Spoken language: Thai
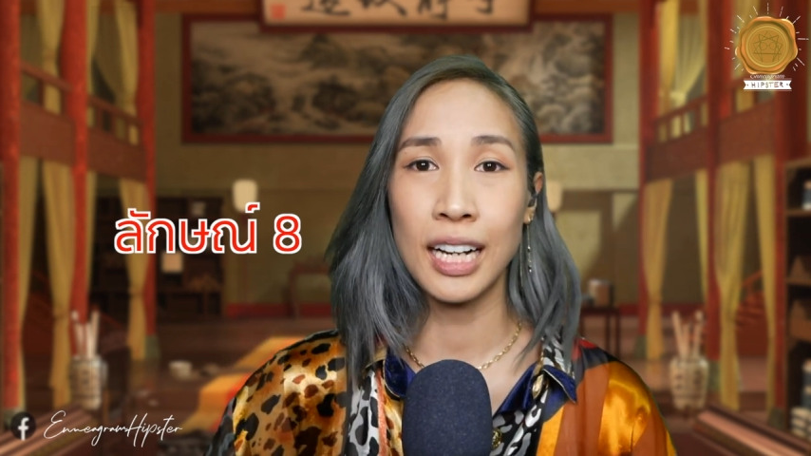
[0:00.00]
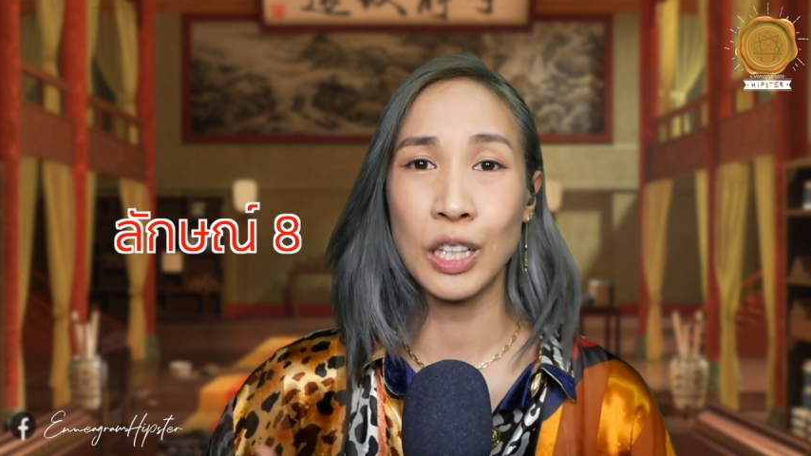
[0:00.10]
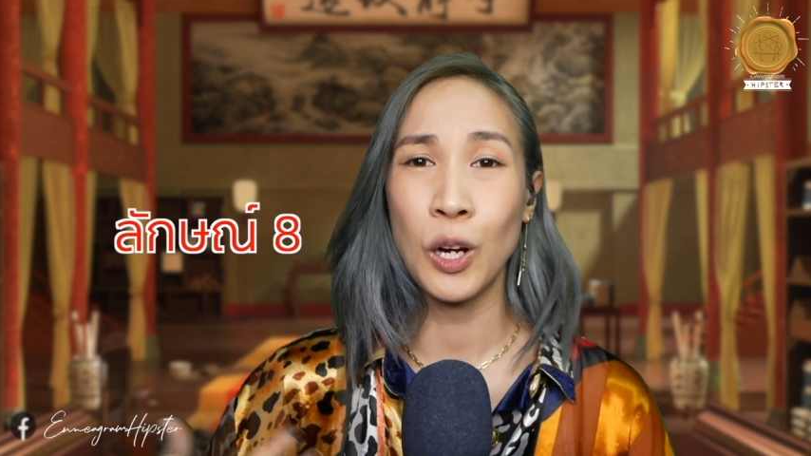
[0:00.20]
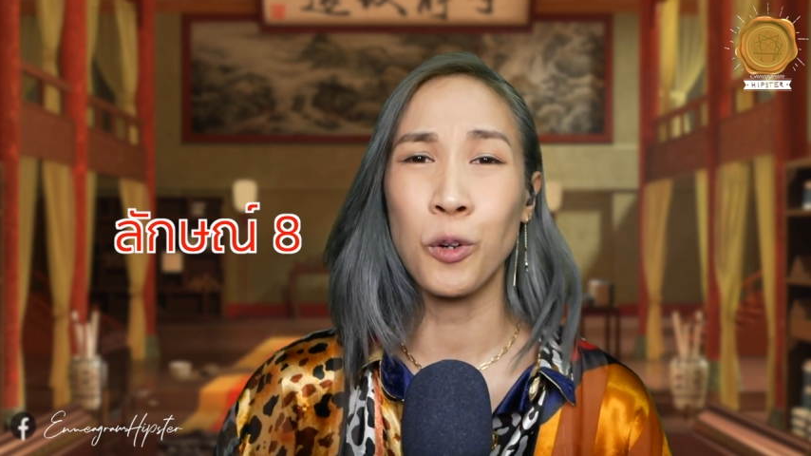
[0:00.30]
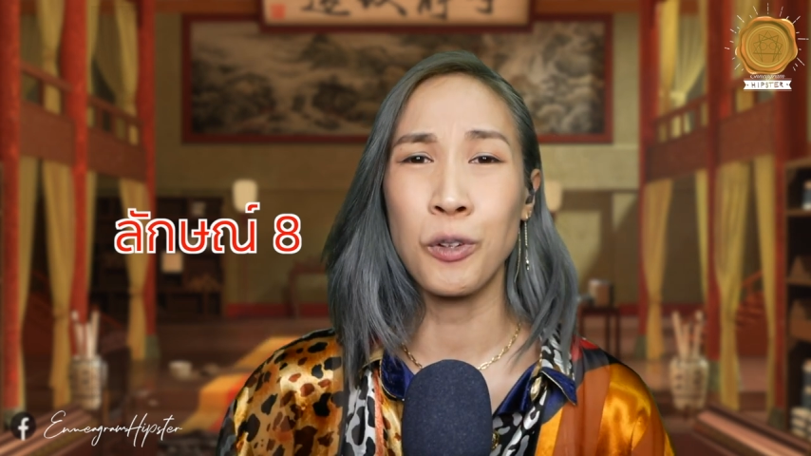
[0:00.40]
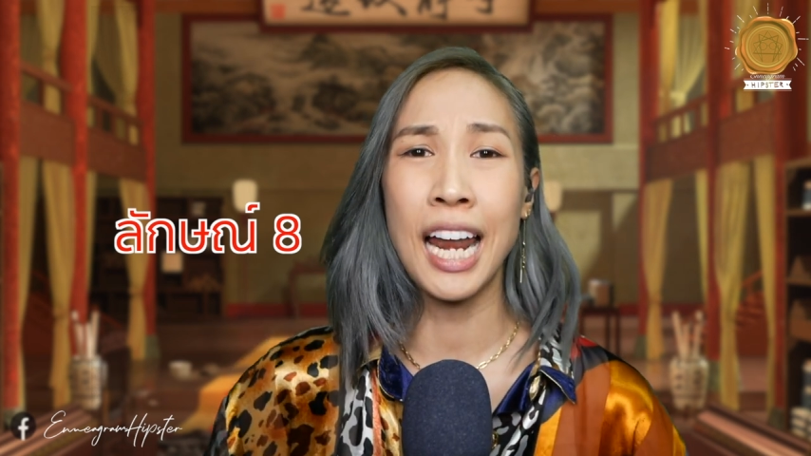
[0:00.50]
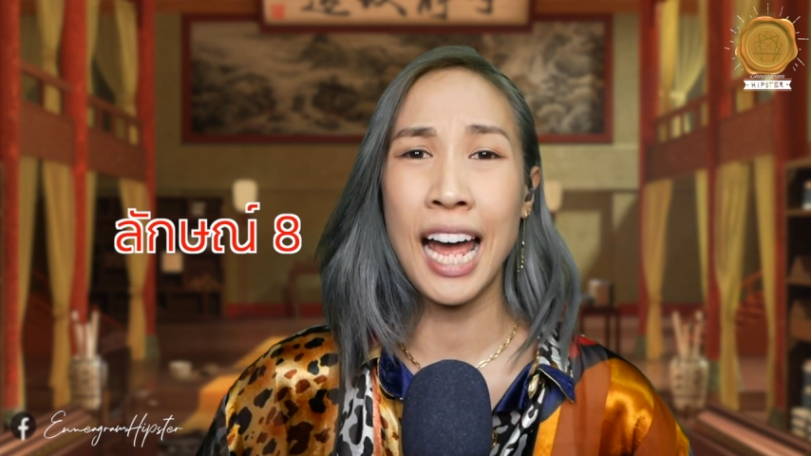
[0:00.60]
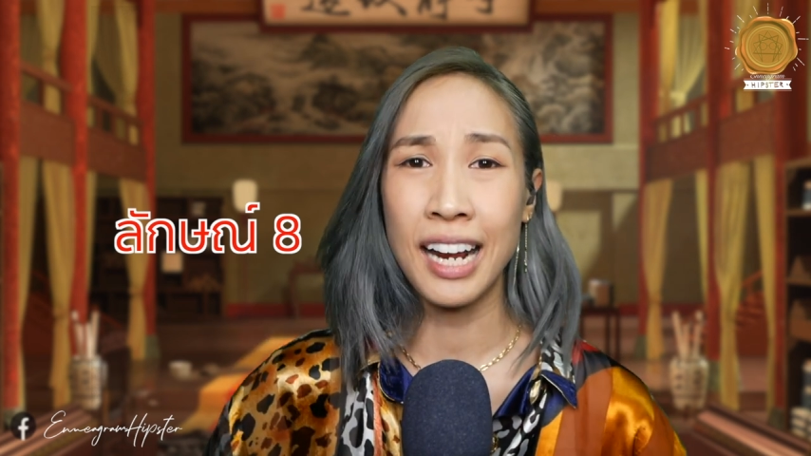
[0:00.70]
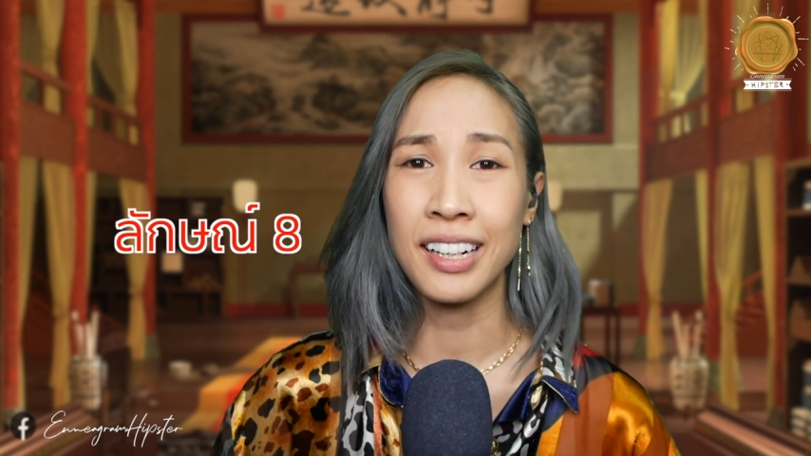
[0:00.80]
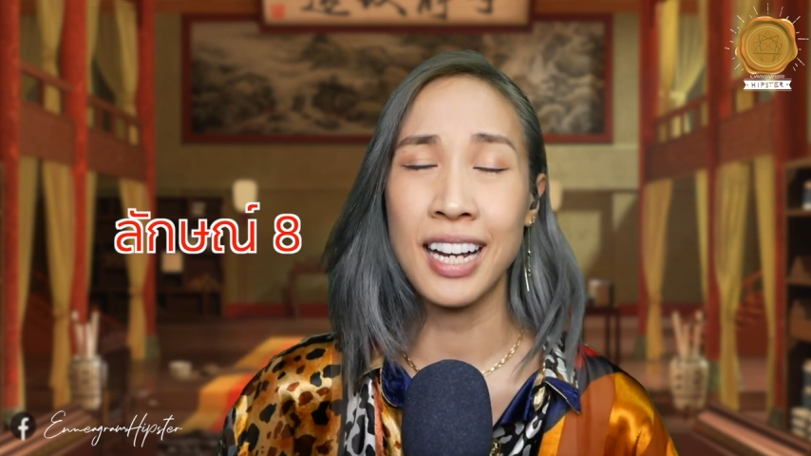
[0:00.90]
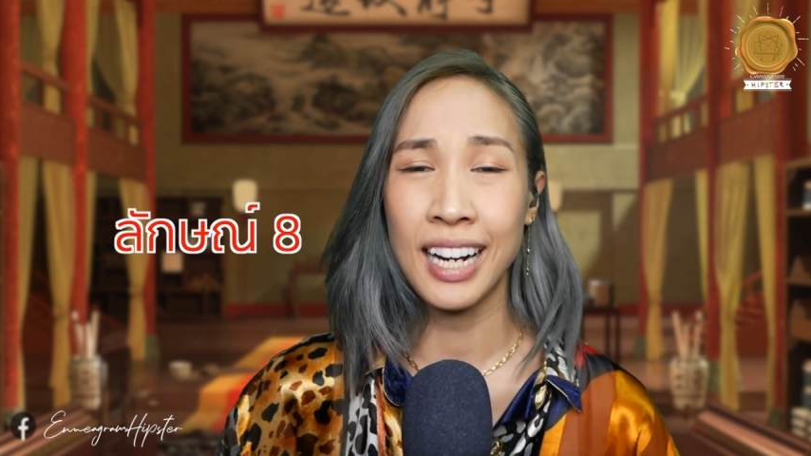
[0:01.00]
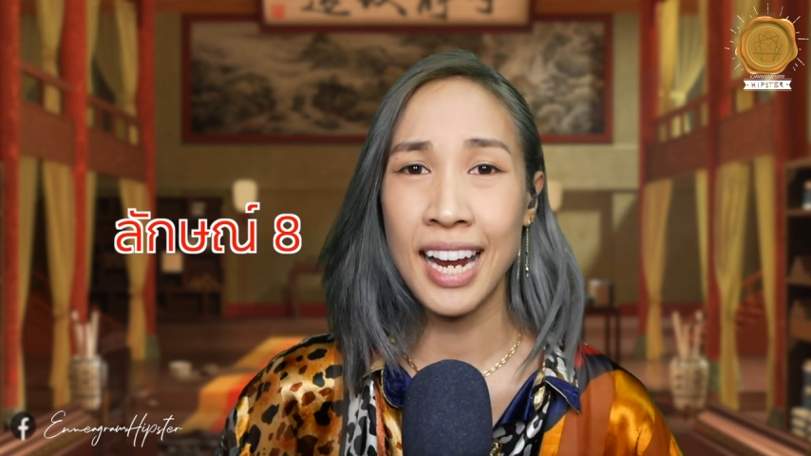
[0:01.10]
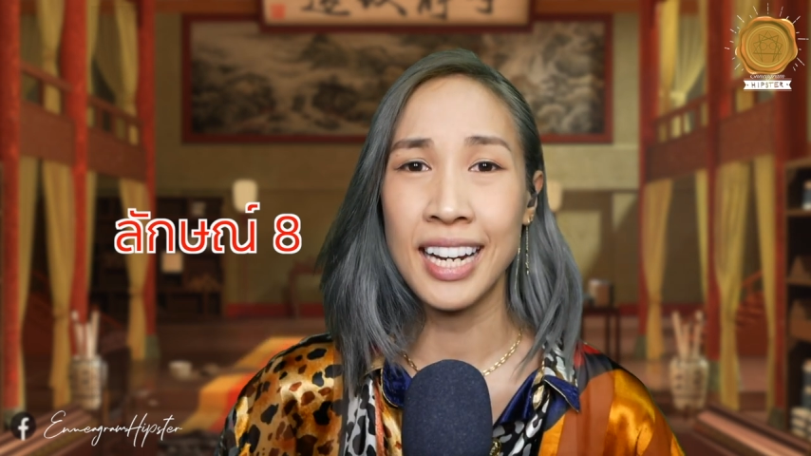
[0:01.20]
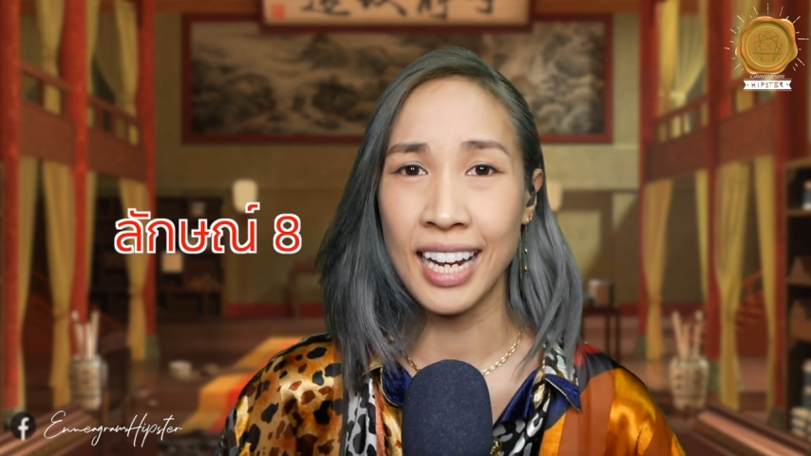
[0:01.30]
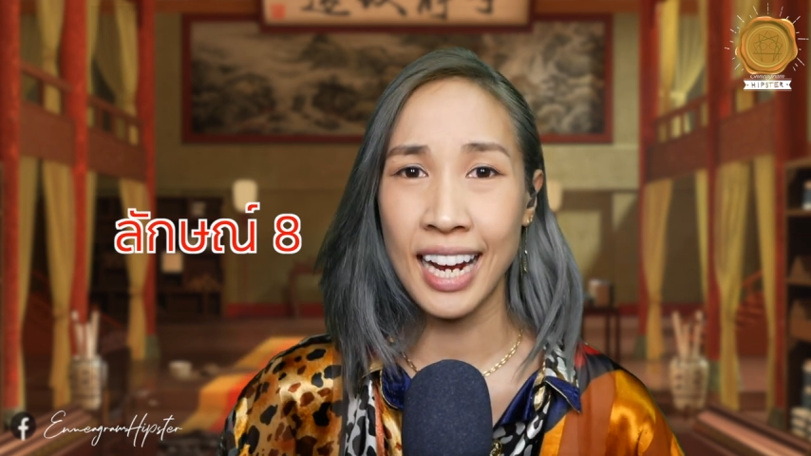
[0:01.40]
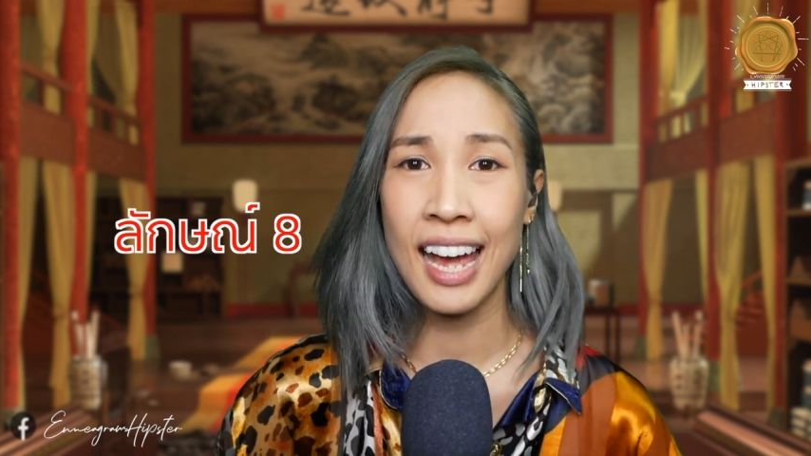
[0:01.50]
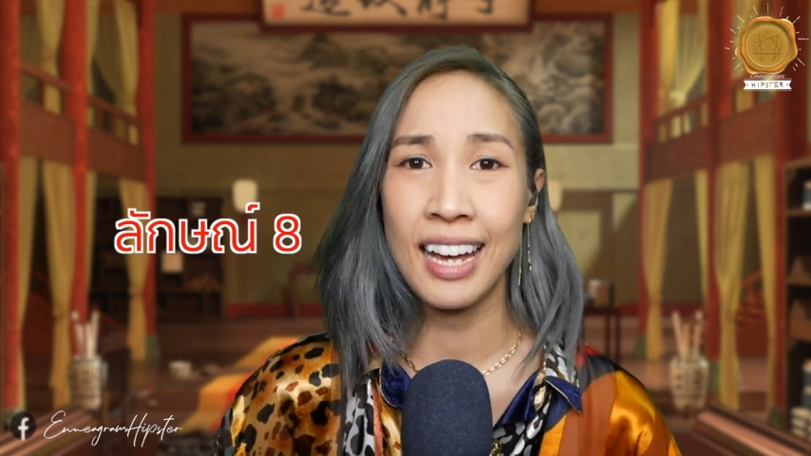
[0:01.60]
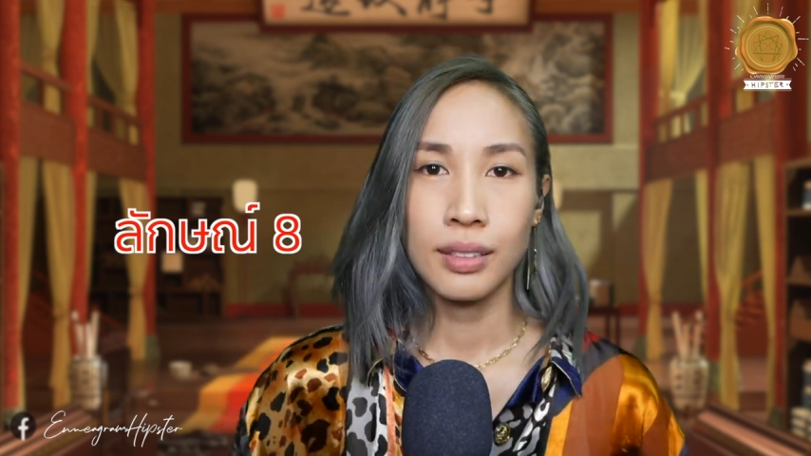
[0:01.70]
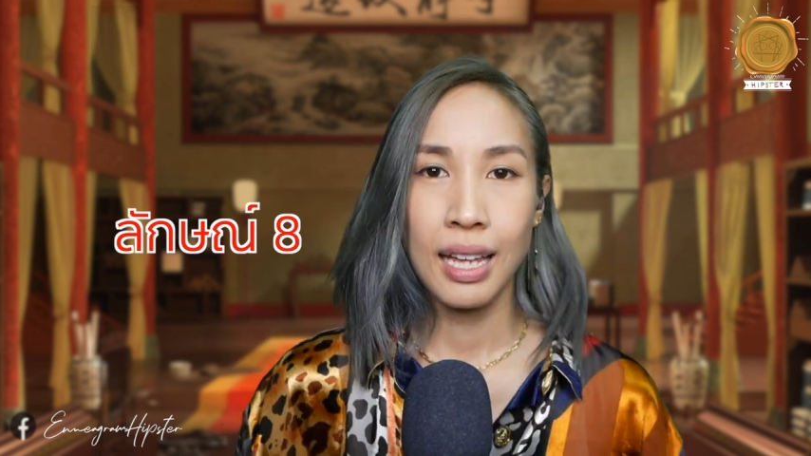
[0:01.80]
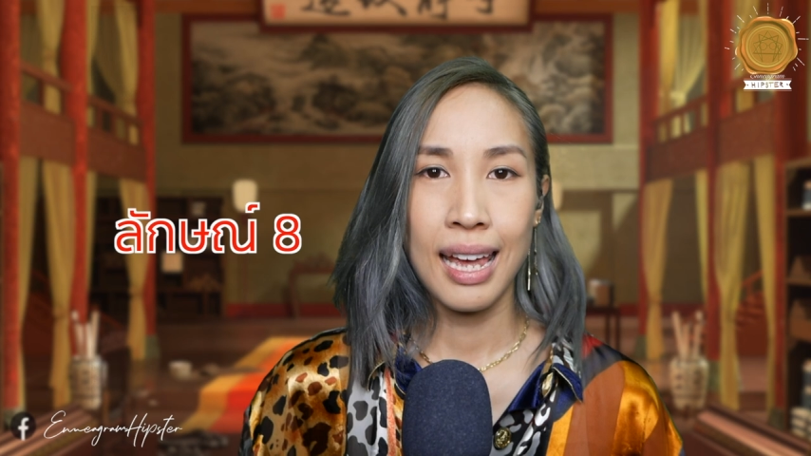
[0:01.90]
ตลอดเวลาหรือยังไงนะคะ
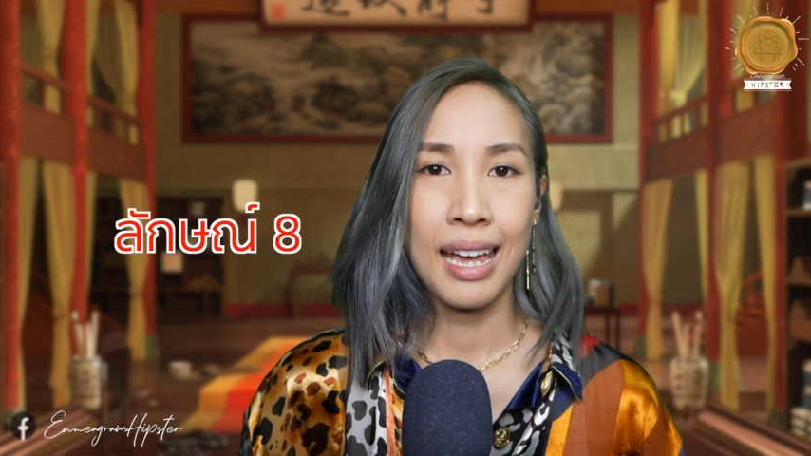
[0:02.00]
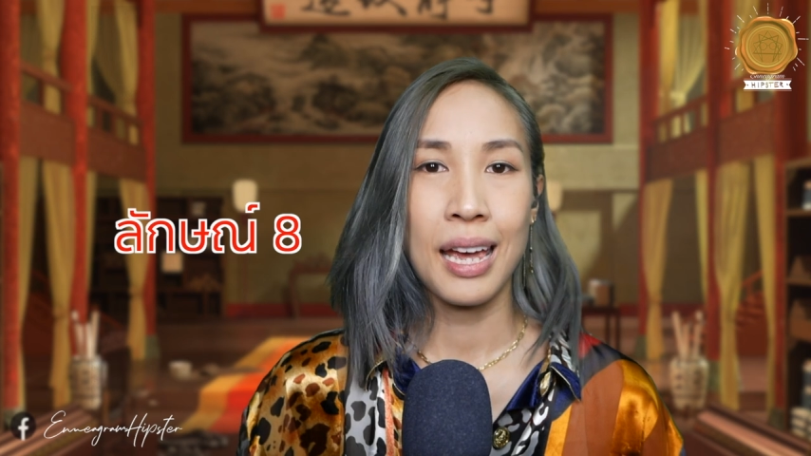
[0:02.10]
แต่